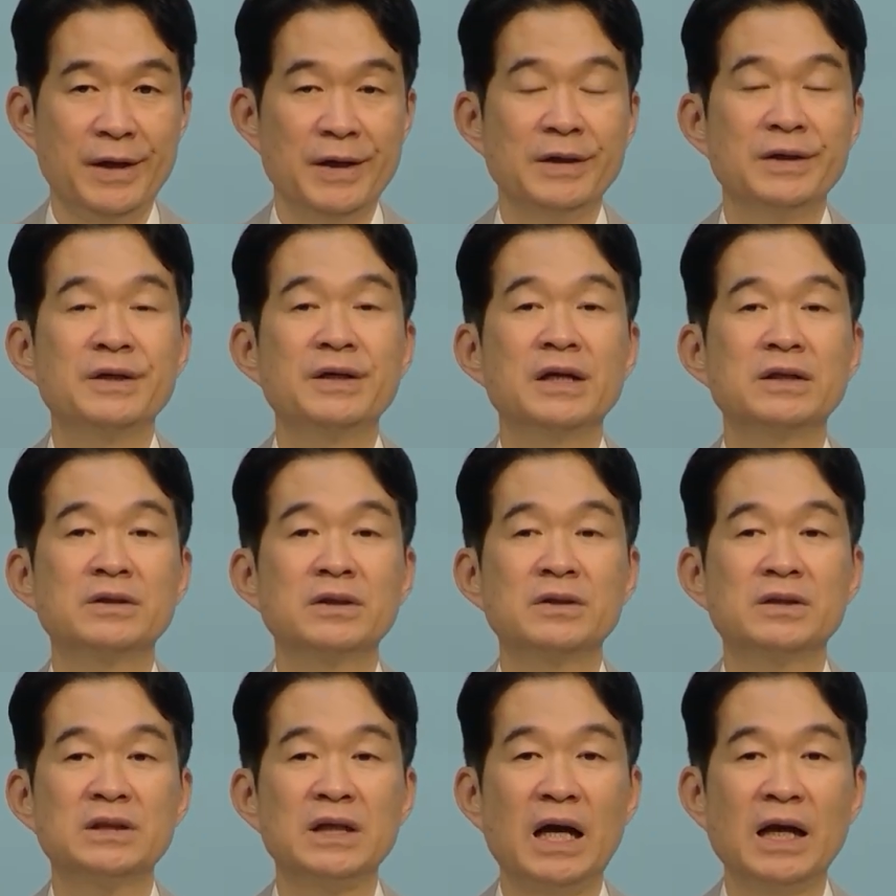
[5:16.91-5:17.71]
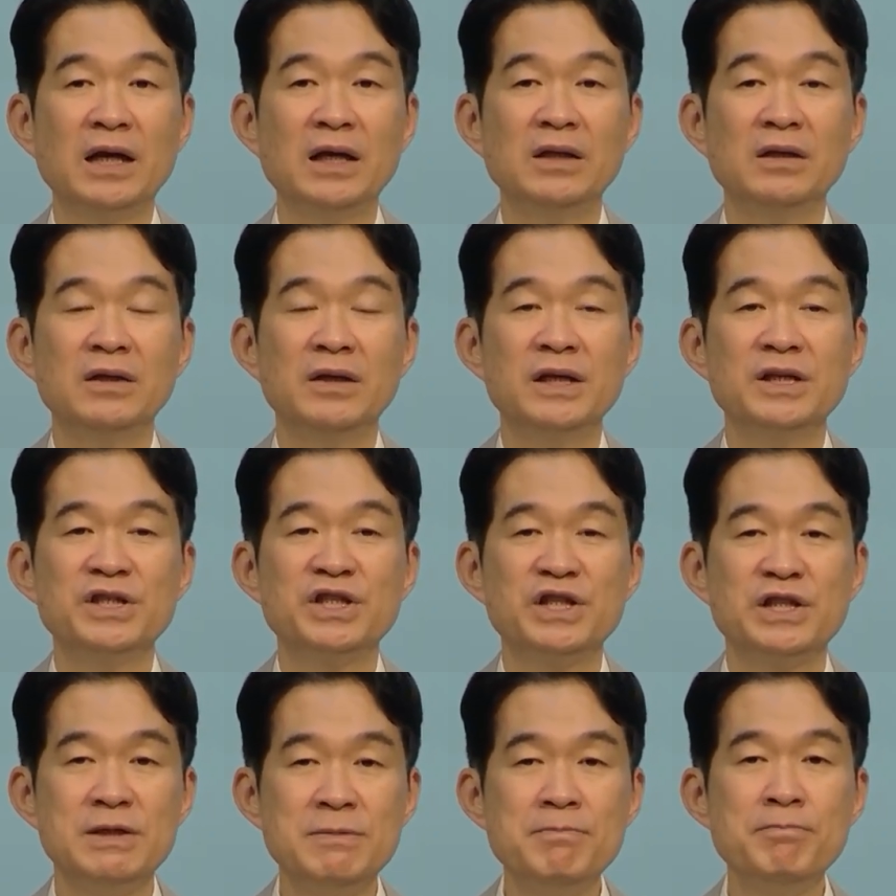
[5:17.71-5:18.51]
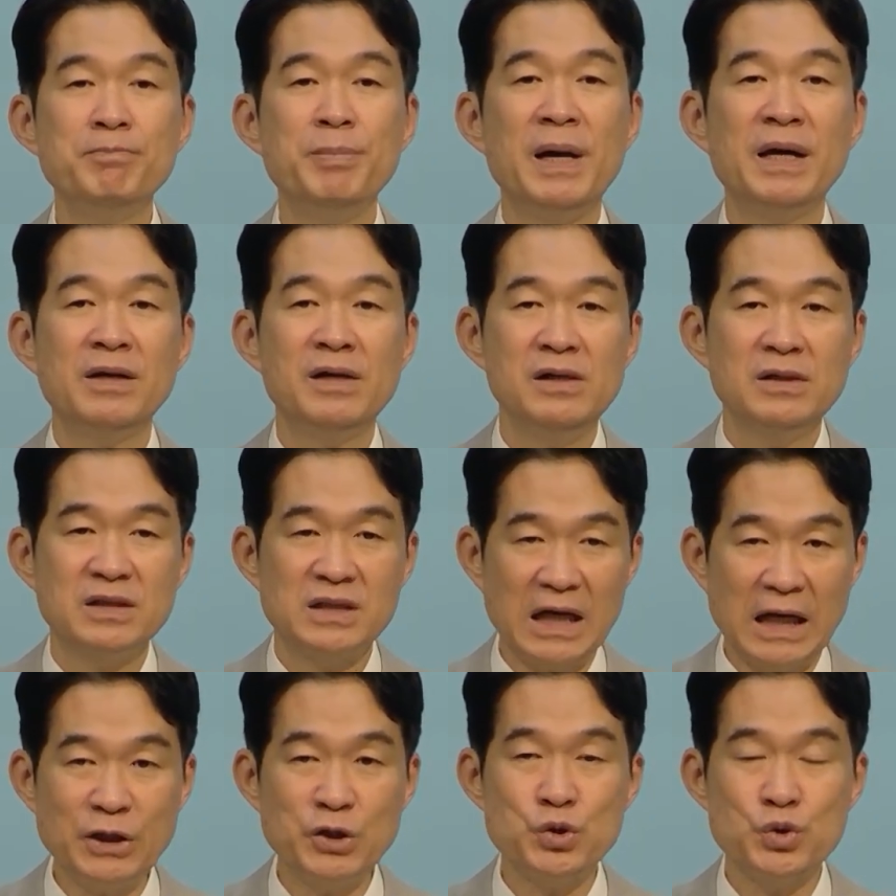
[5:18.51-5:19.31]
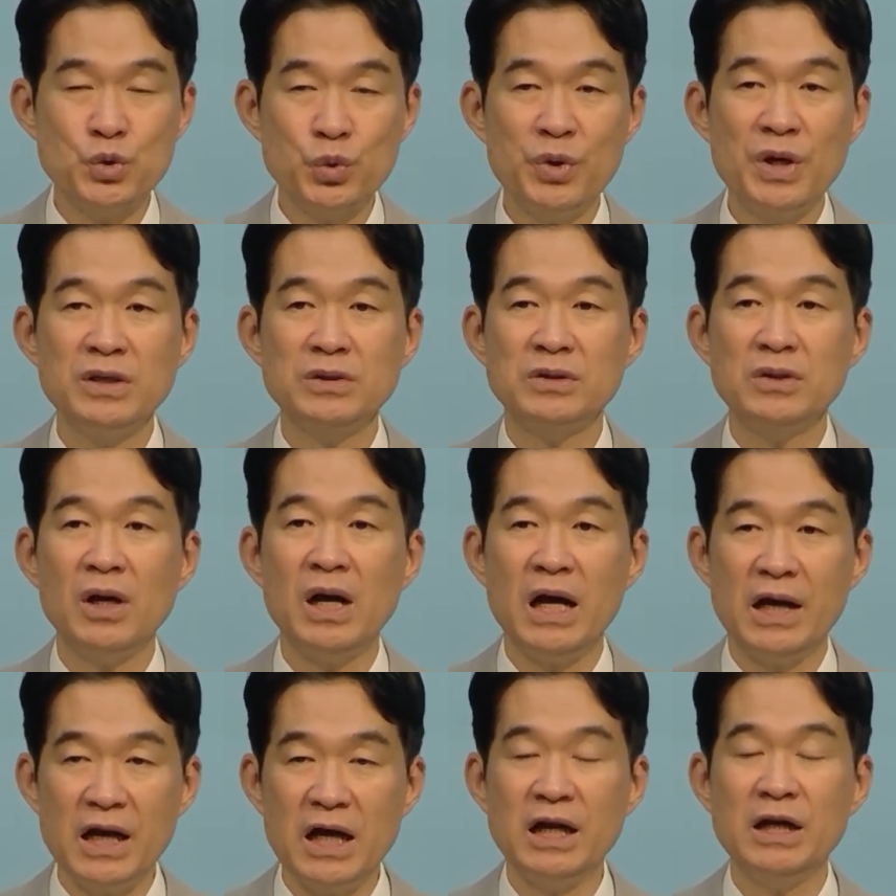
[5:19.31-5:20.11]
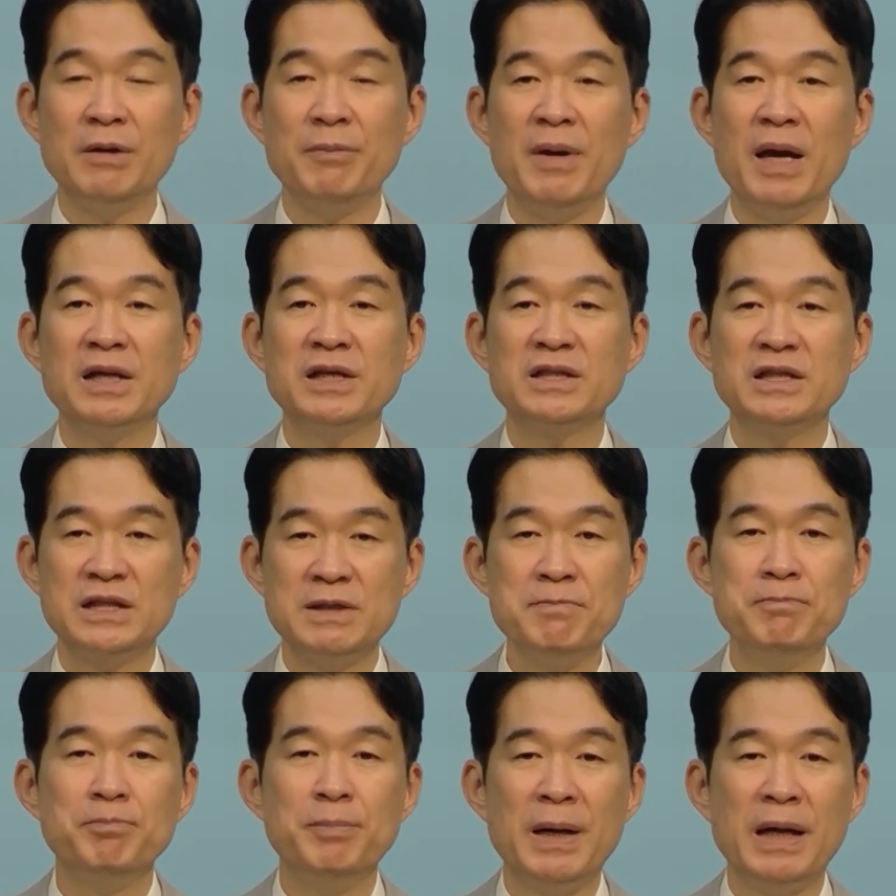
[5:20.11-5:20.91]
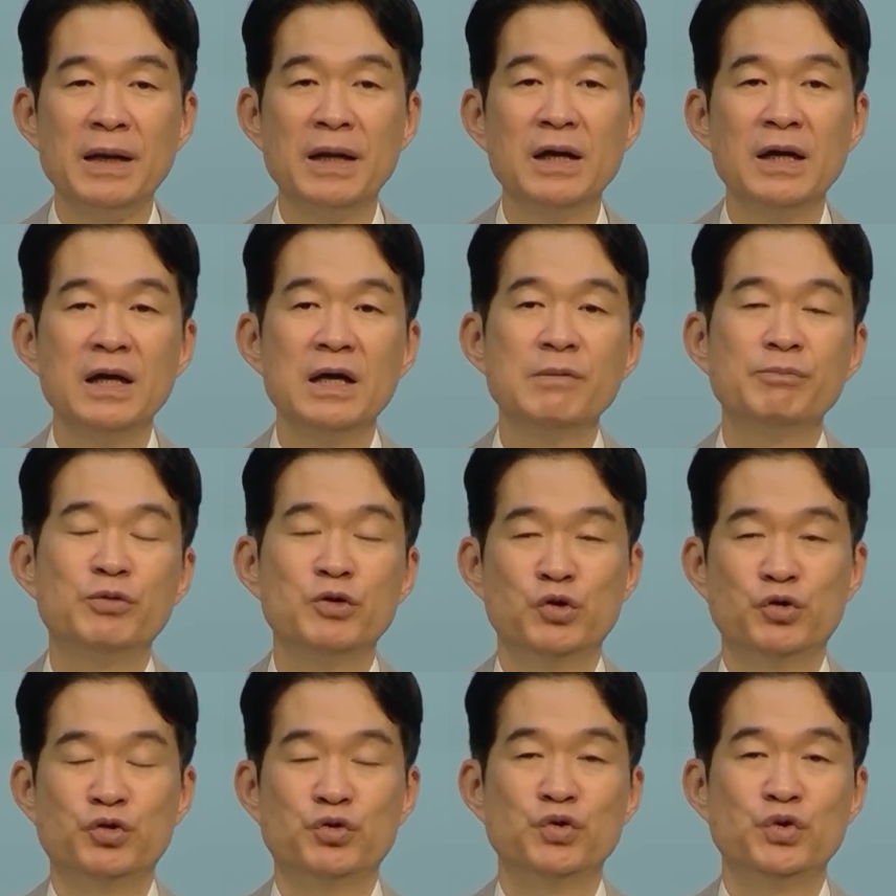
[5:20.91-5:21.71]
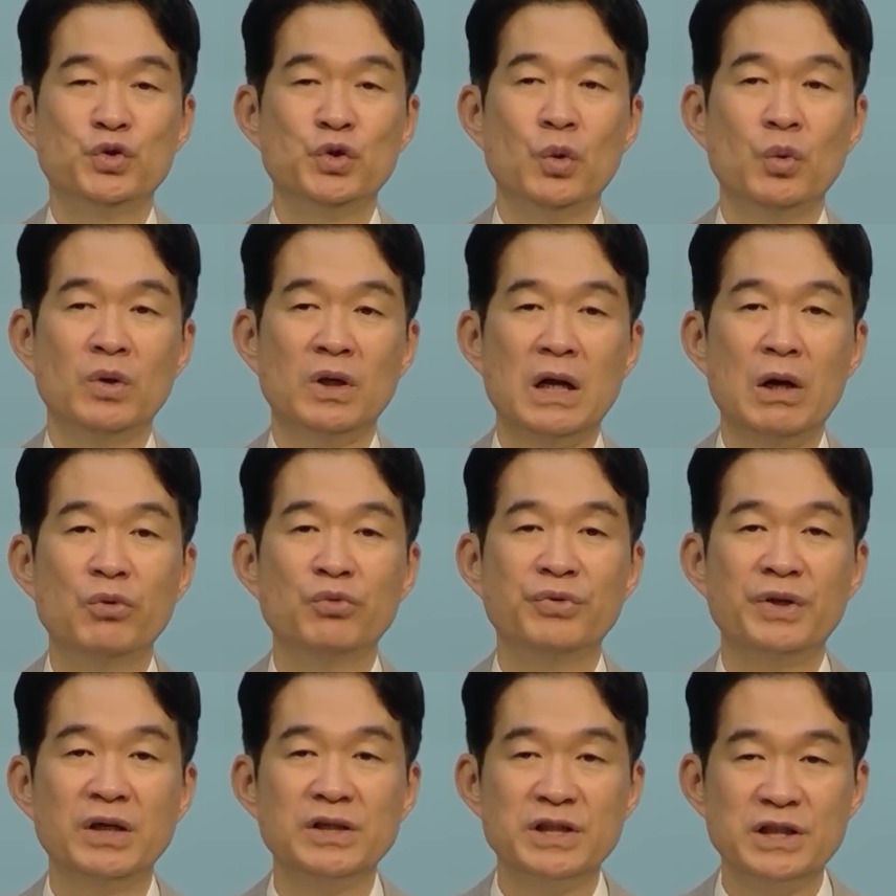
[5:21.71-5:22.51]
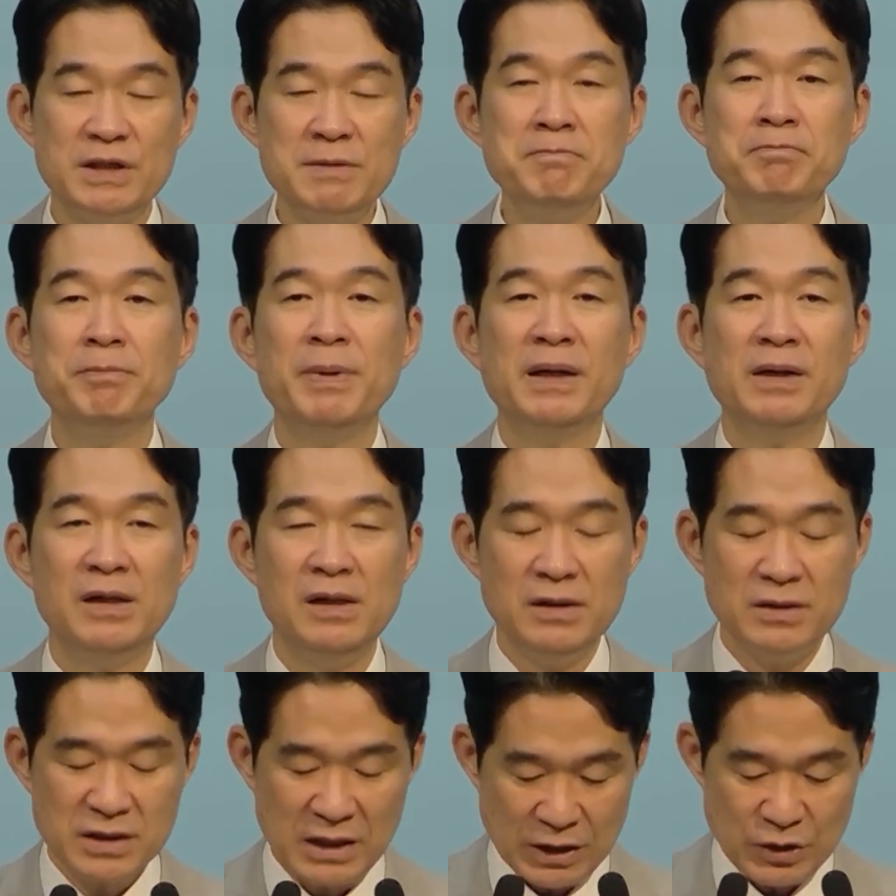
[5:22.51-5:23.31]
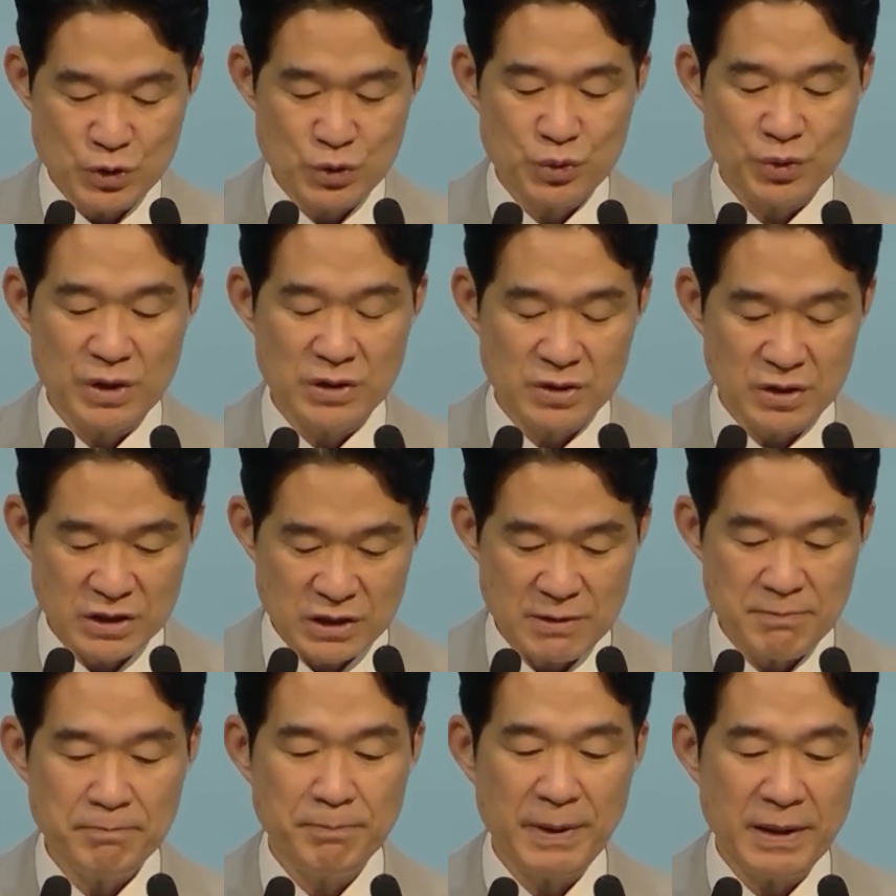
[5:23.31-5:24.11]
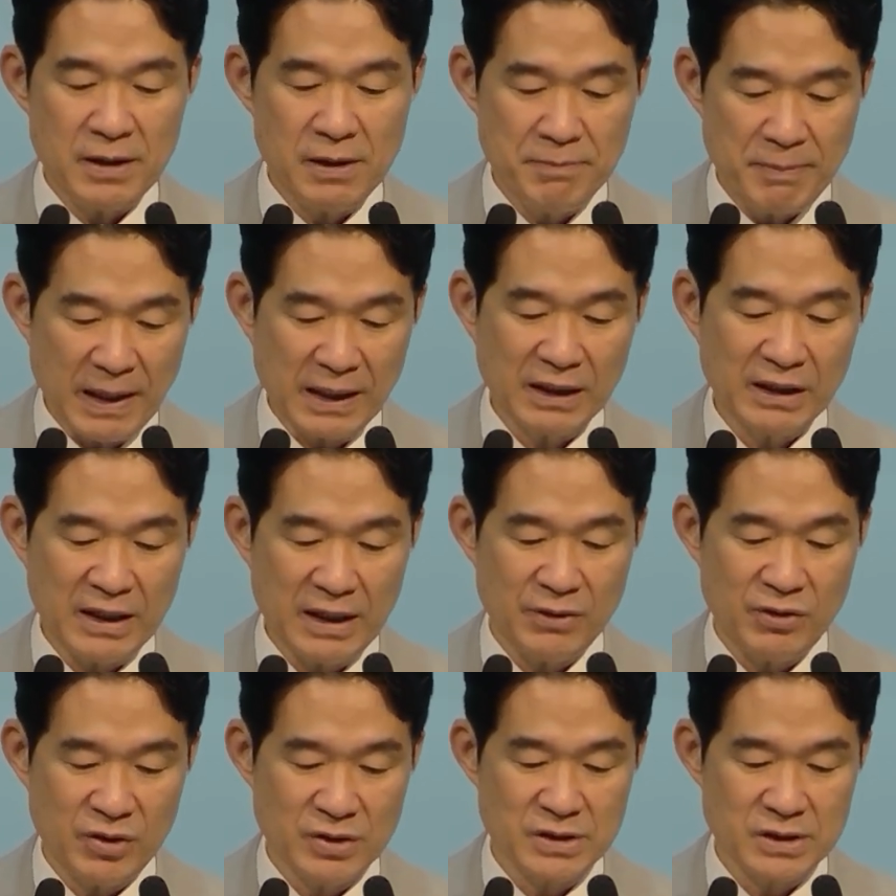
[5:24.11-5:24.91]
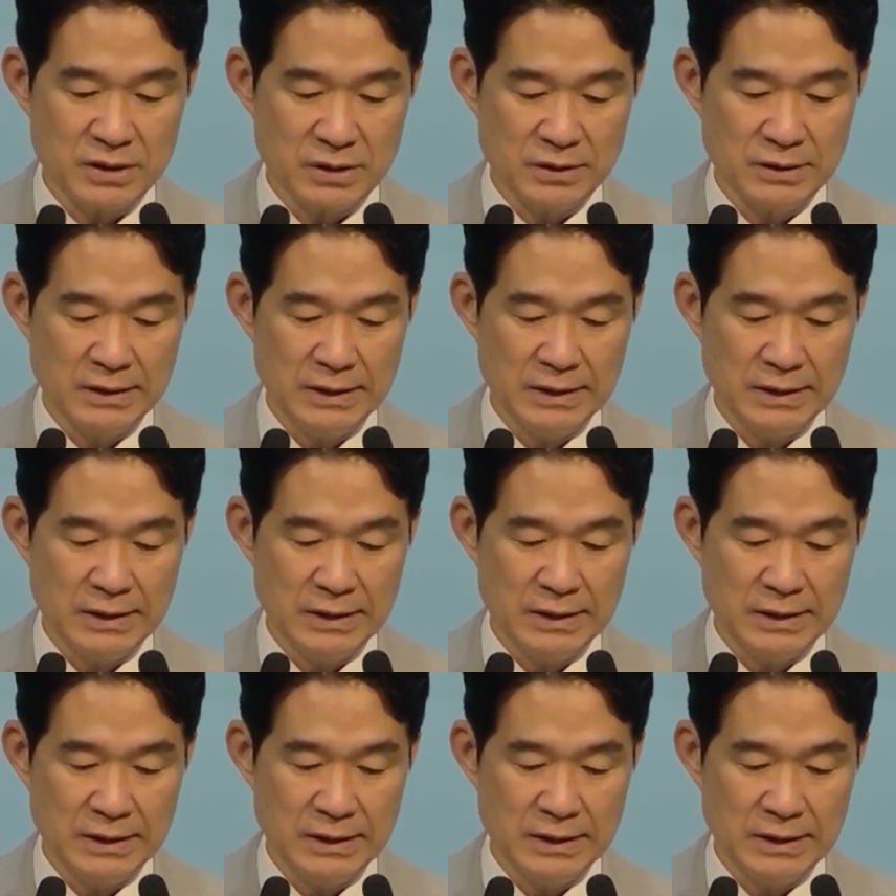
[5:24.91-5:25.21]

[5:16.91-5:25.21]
그래서 자기들이 심판을 자초해서 하나님의 심판 불순종 가운데 심판을 자초해서 심판을 받게 되어지는